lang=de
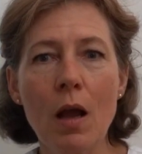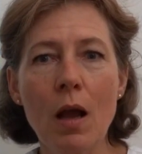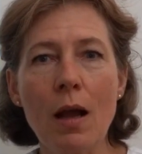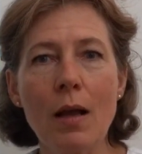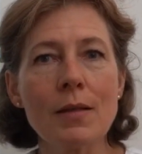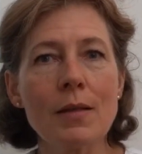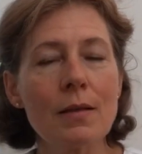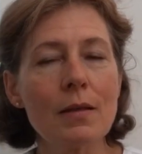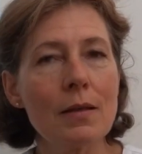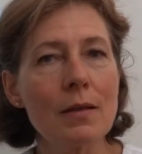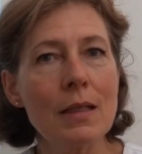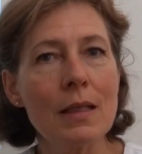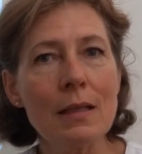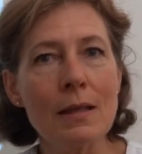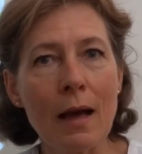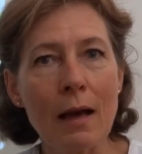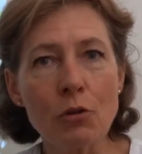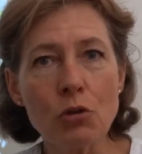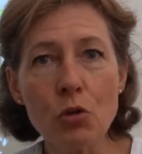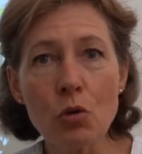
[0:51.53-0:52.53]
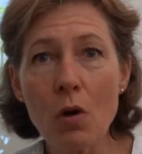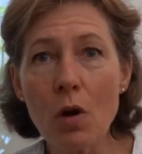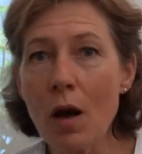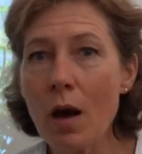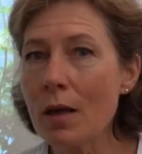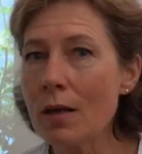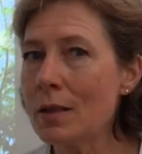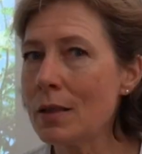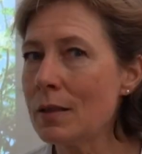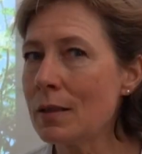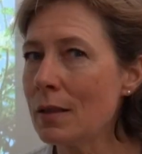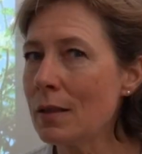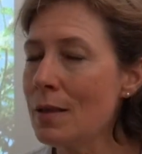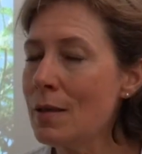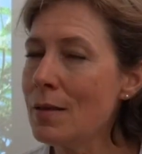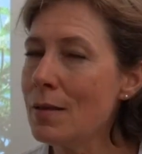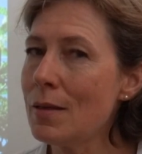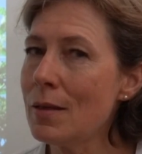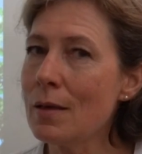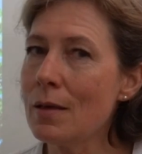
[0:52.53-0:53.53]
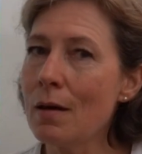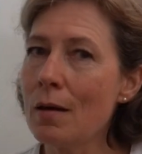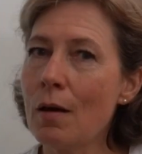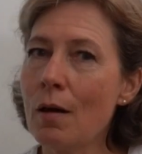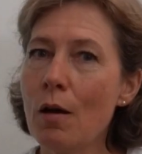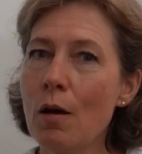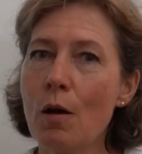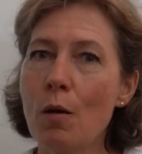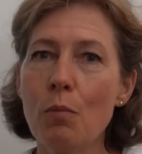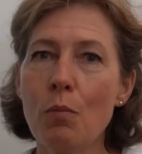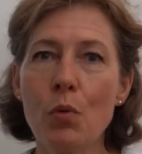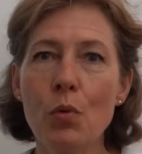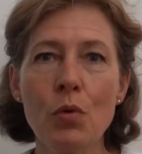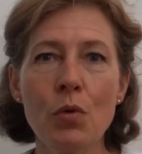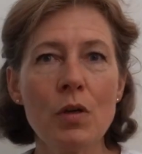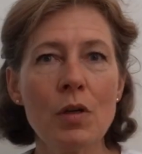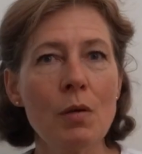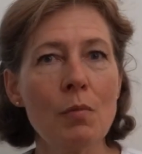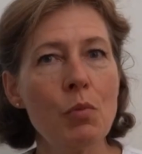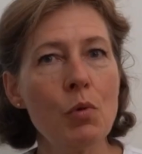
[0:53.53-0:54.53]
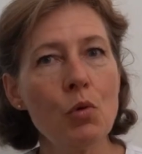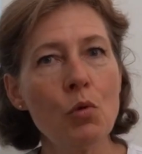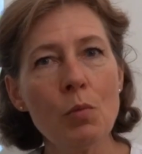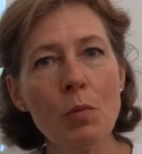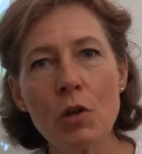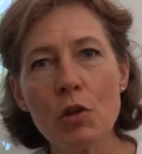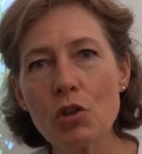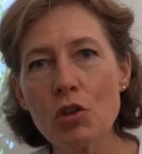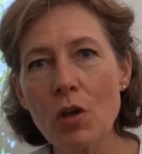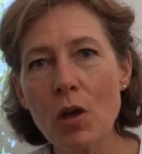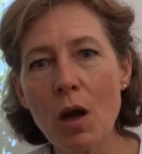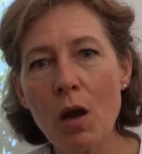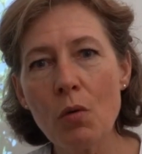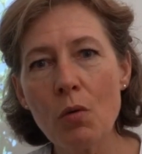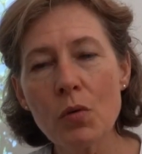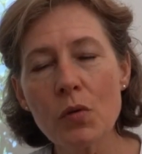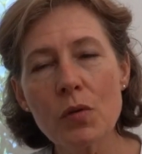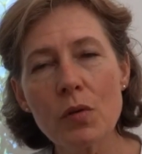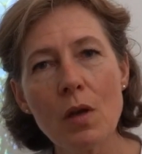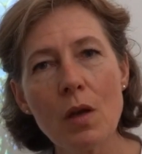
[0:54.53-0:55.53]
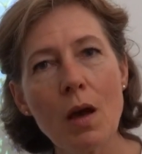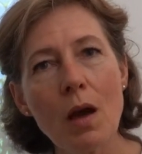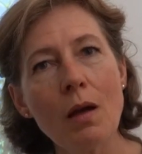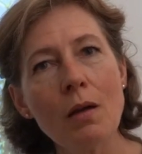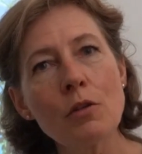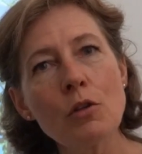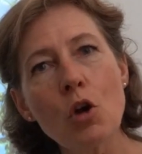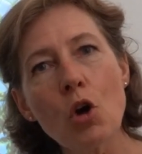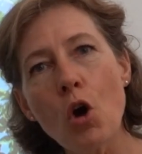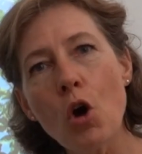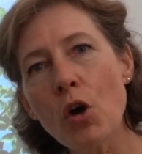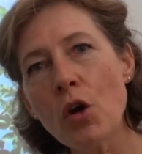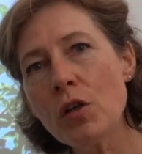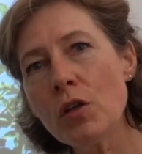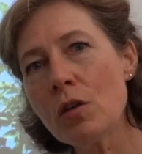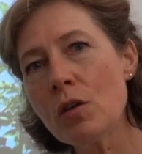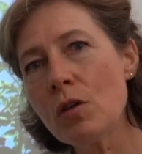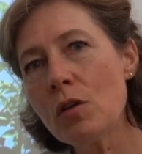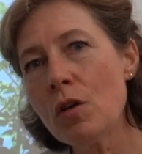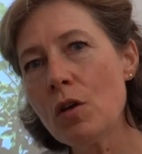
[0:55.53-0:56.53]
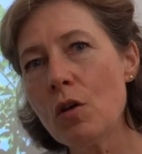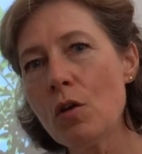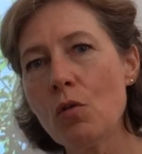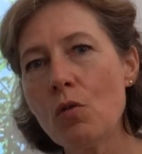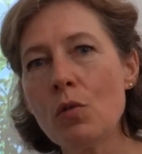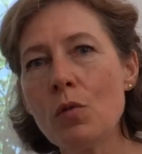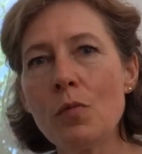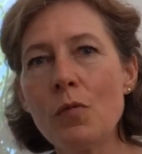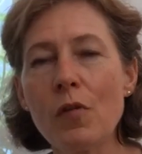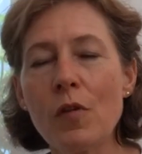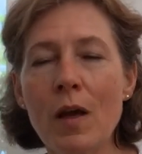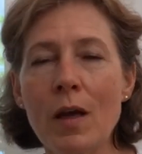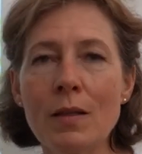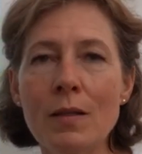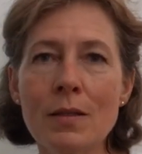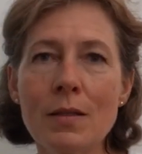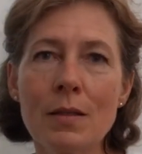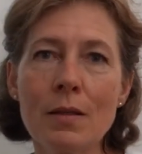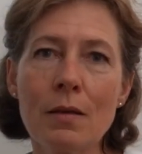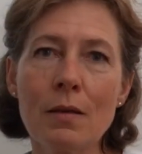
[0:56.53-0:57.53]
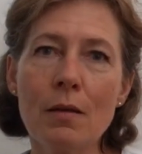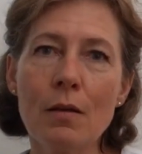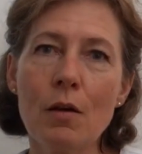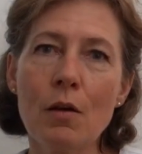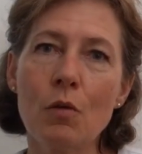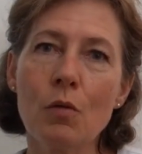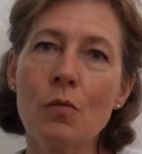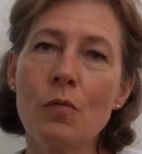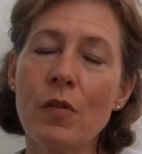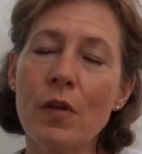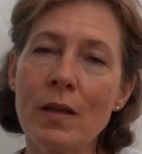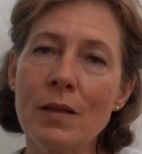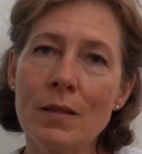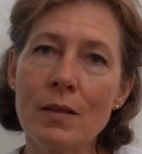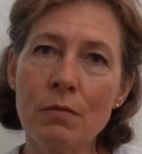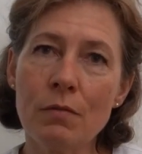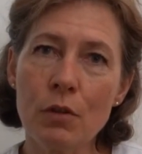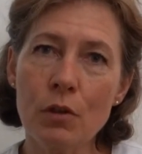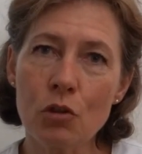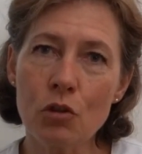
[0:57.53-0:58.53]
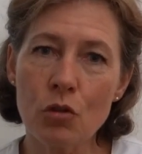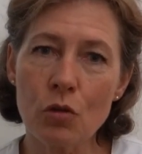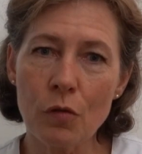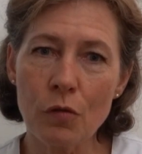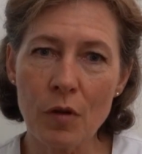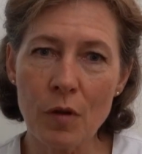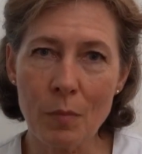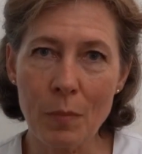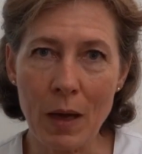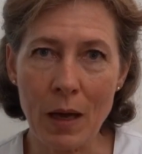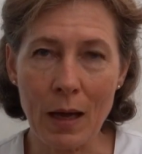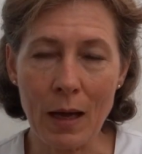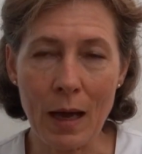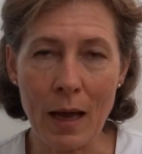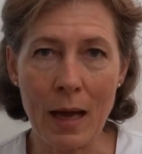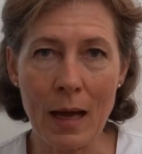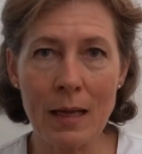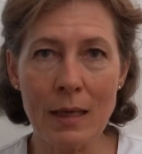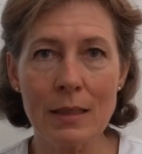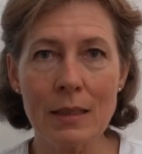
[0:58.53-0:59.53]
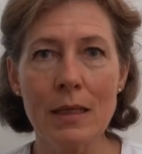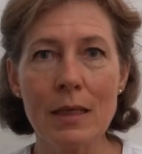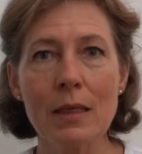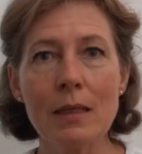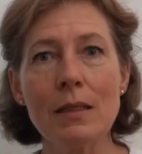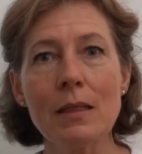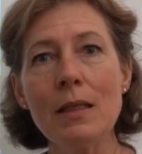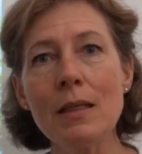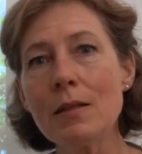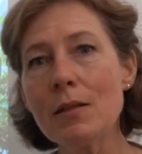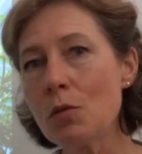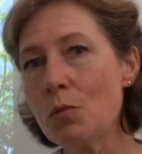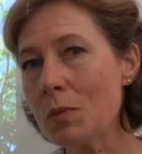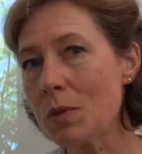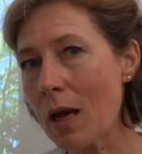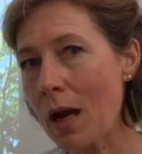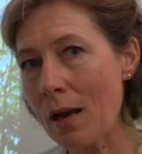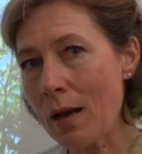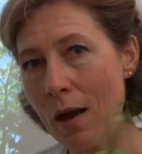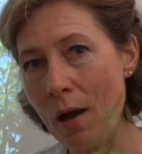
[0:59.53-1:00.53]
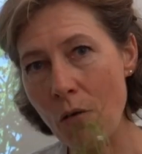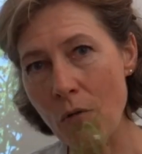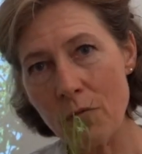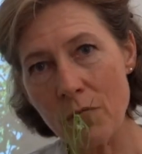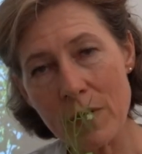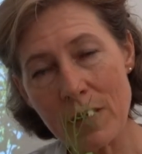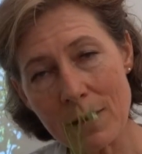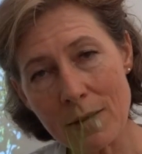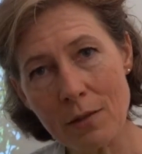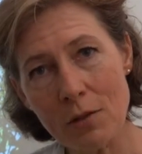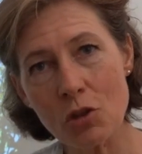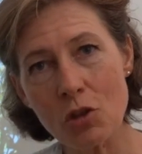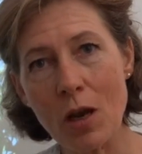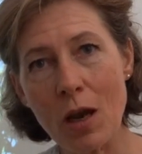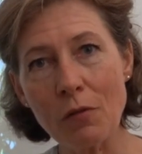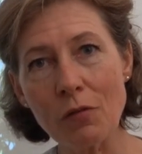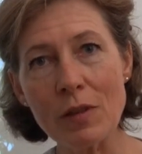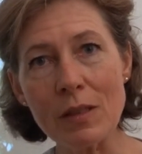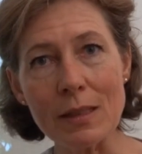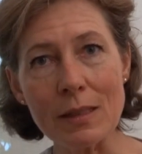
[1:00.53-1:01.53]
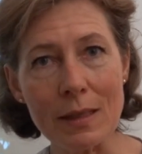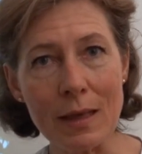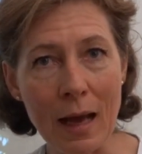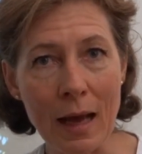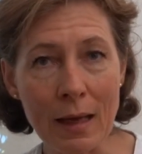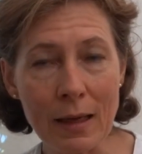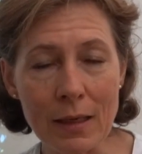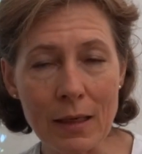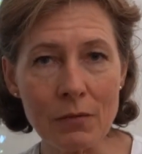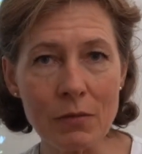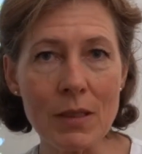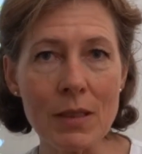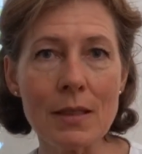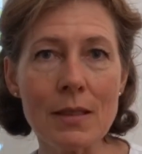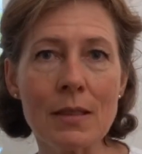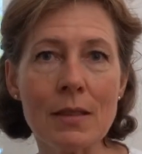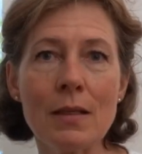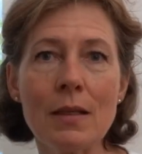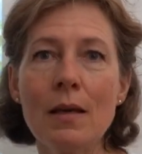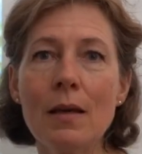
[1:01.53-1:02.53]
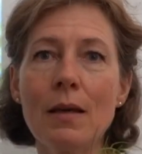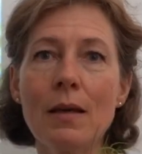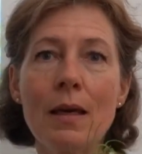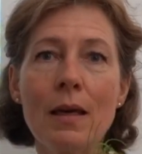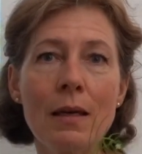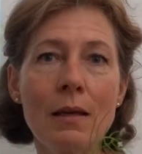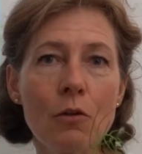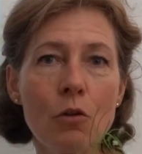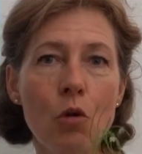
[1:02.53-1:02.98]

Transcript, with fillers: Also die Natur hat einen riesigen bunten Blumenstrauß an Kräuter und Pflanzen und Pflanzenwirkstoffe parat, die zum Teil auch wissenschaftlich nachgewiesen gegen